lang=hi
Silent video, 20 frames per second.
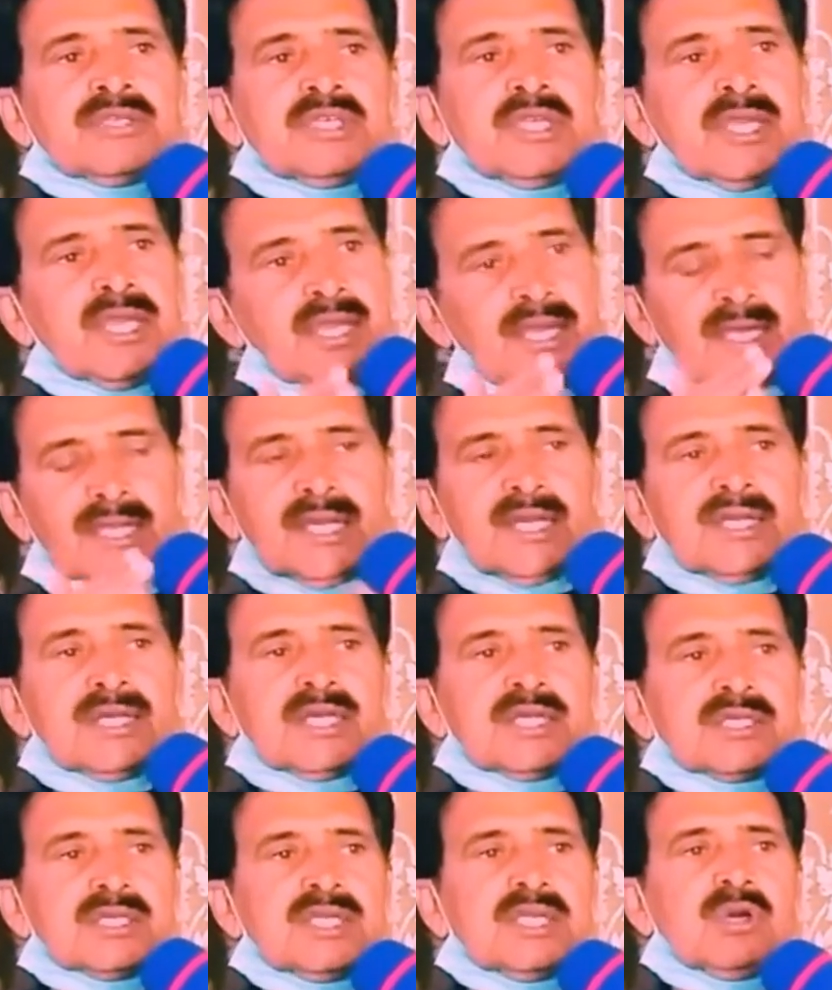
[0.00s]
ये
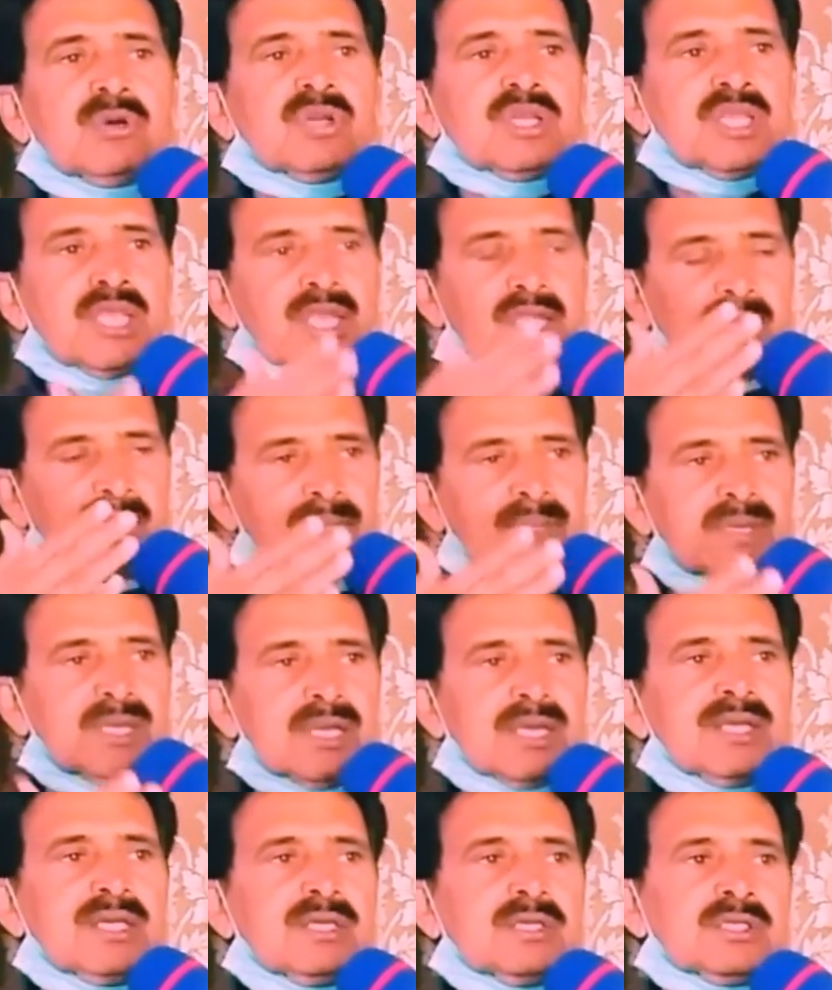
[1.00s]
हेरिडिटी और ये
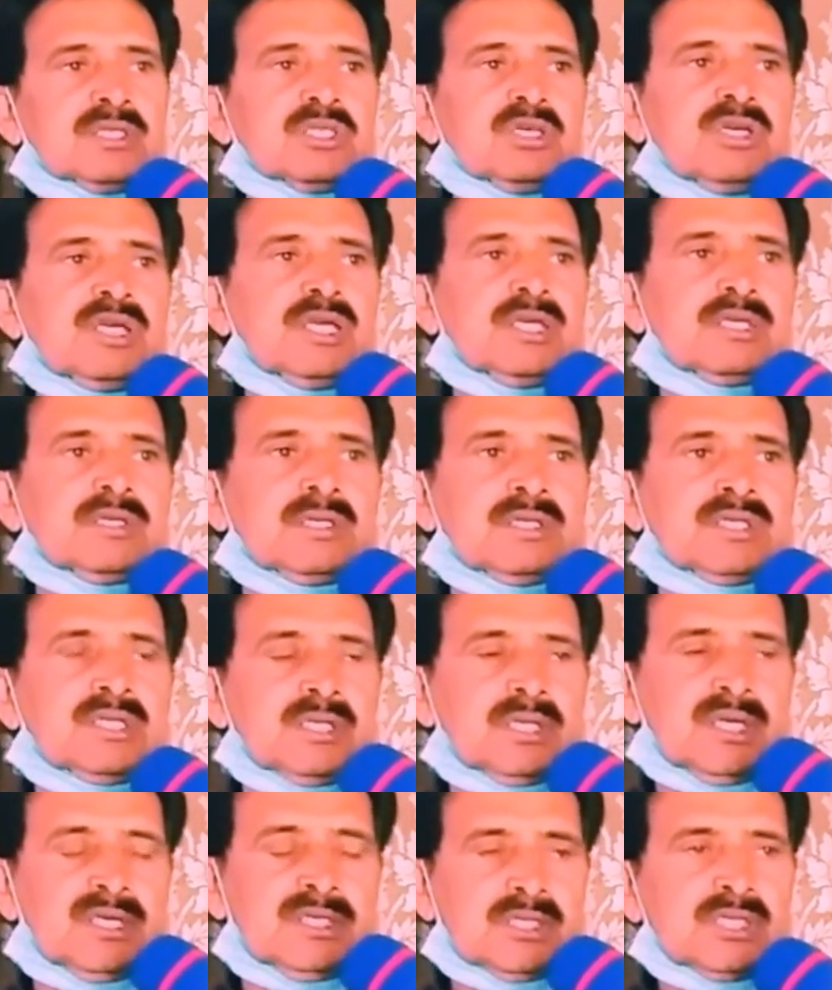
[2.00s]
केमिकल जो
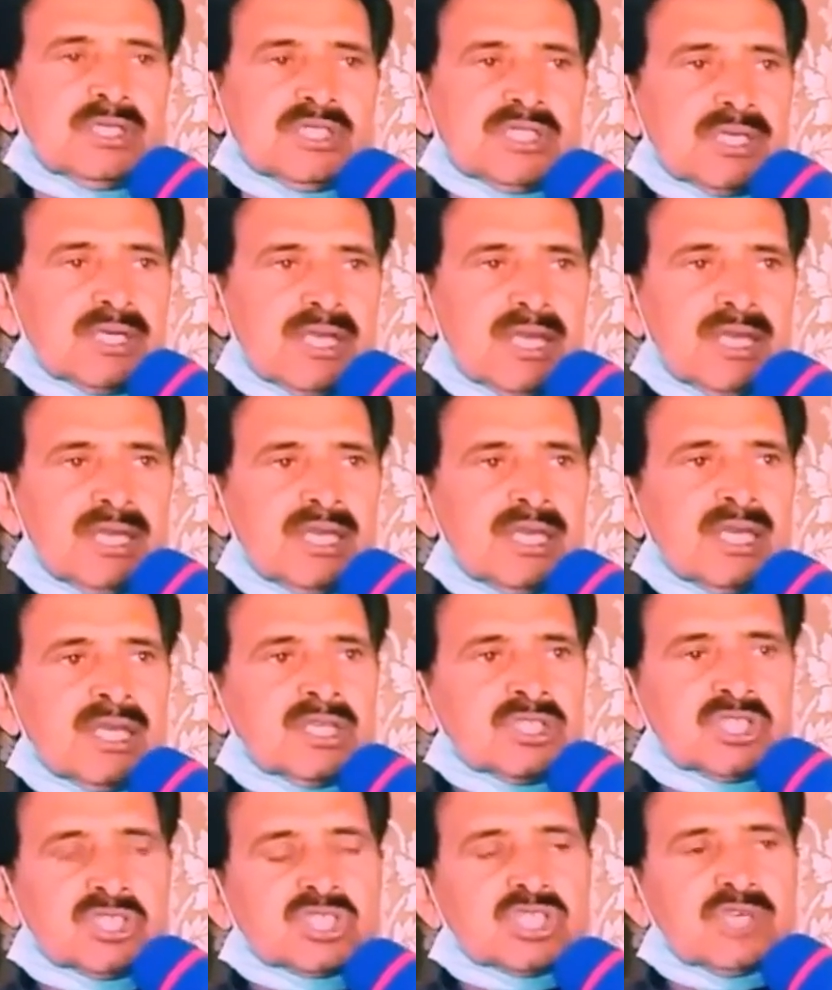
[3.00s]
है रीज़न है
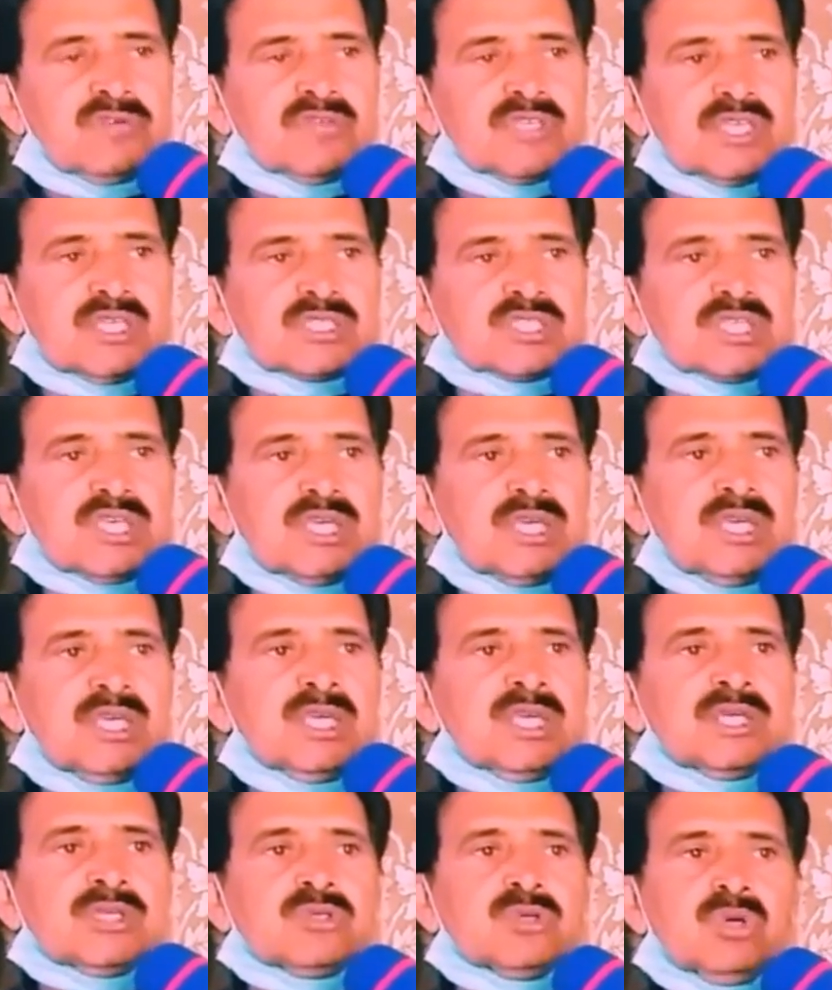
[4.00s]
जिसकी वजह से
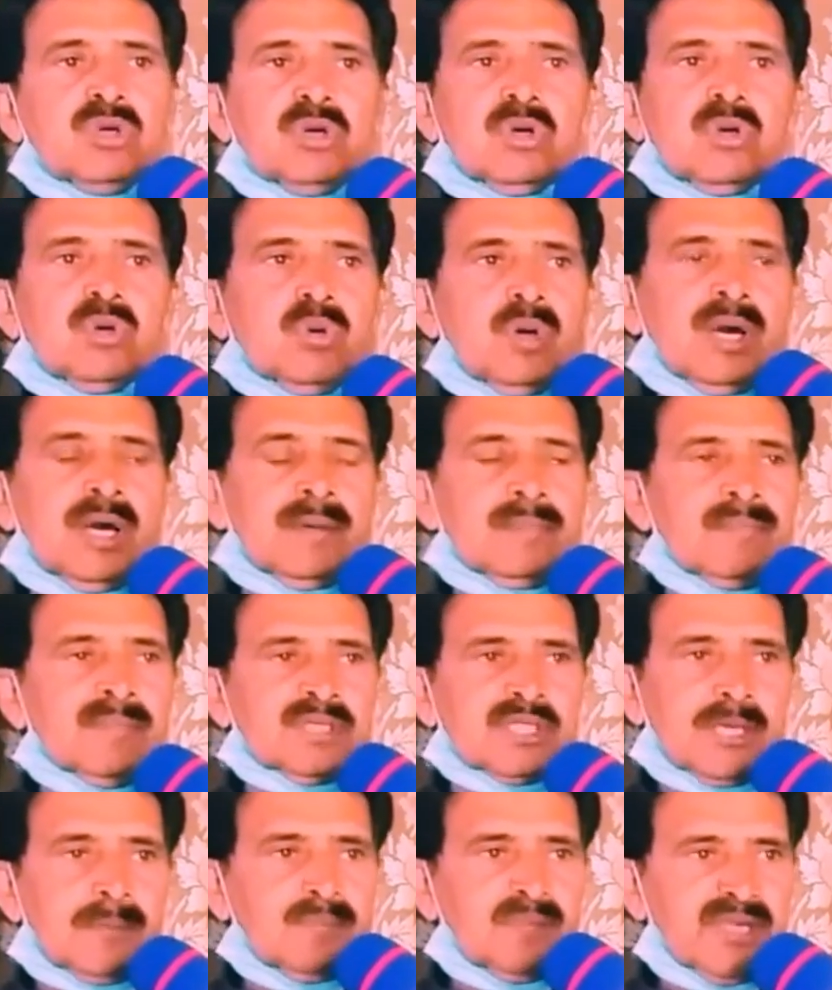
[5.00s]
जो आ,
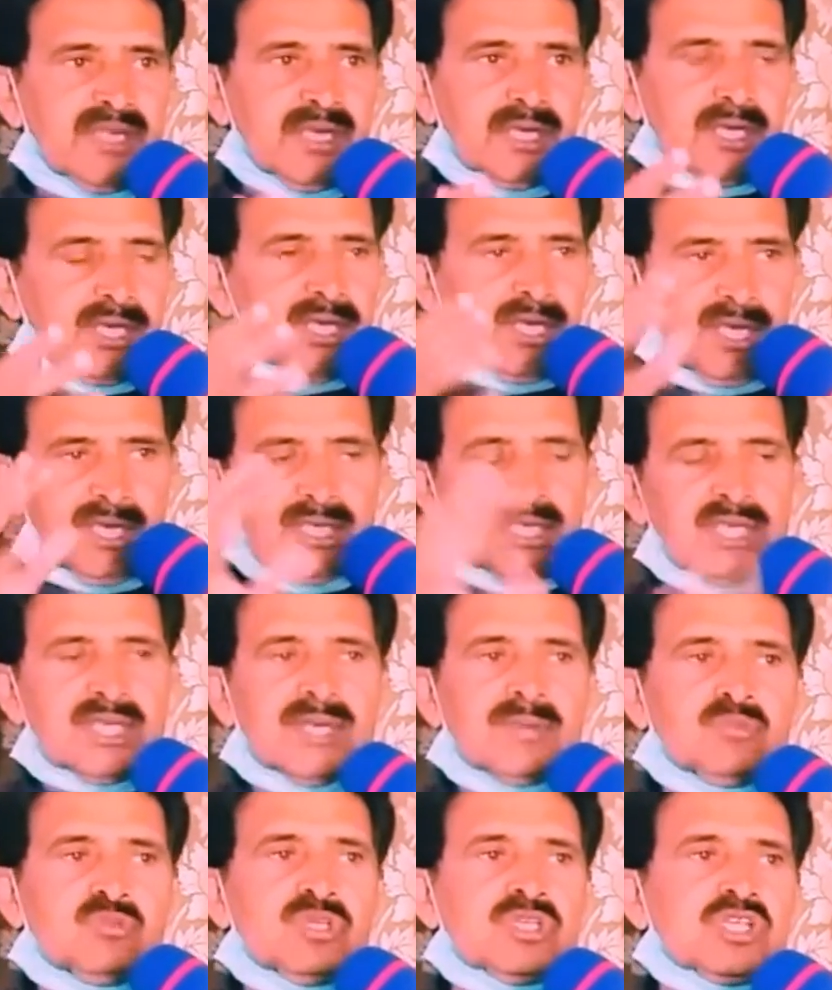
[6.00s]
मतलब ये कि एक ही
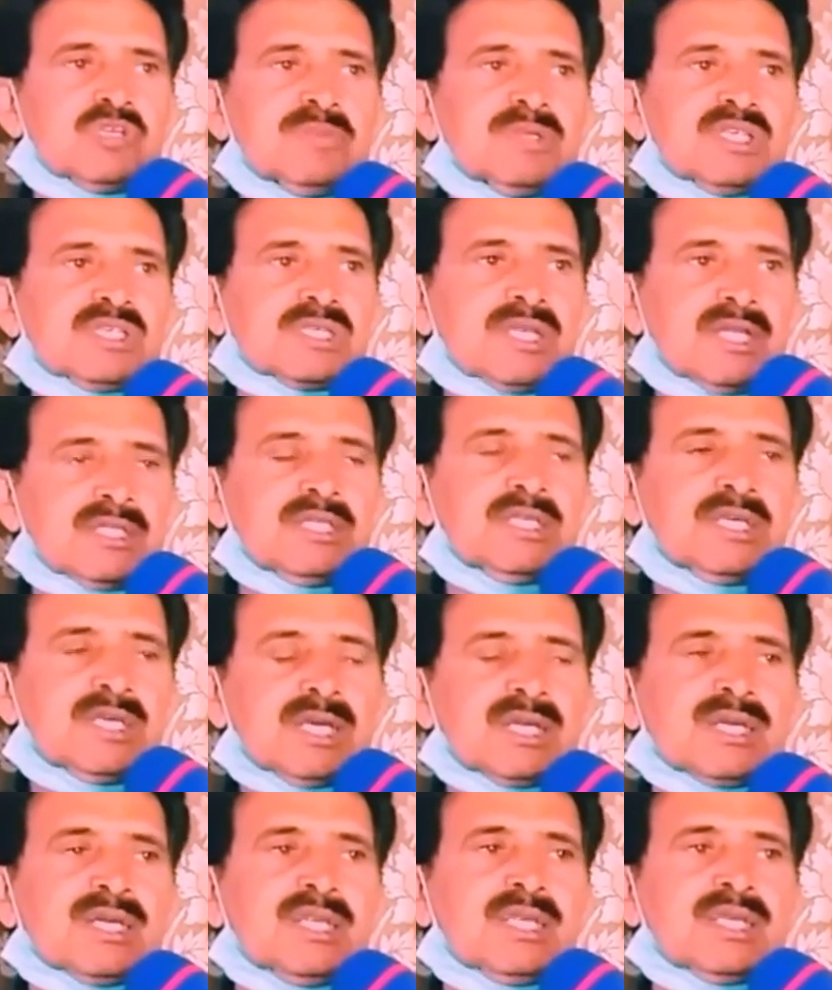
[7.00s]
कम्युनिटी में शादी
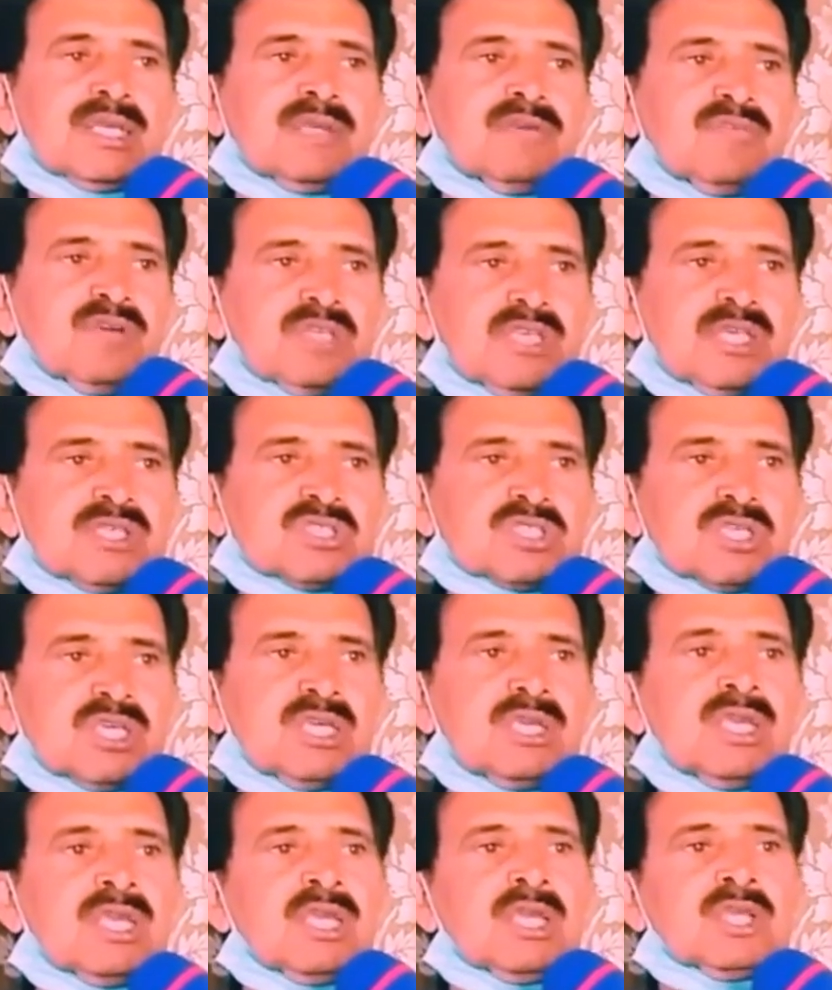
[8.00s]
करने की वजह
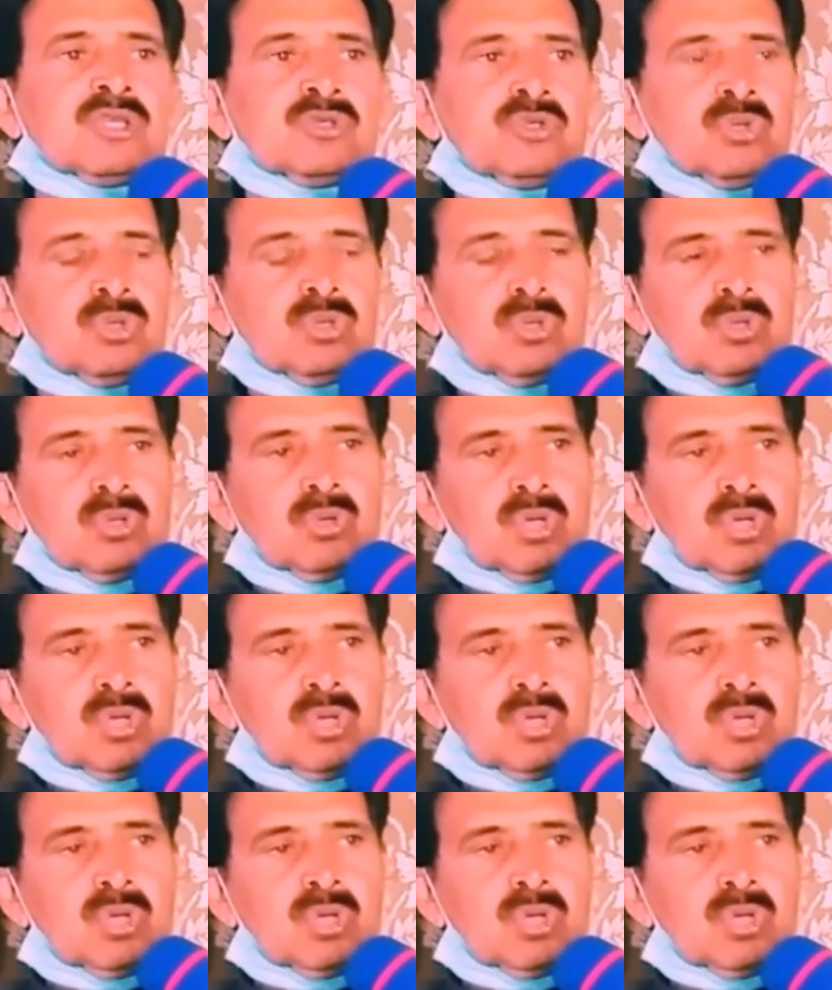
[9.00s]
से जो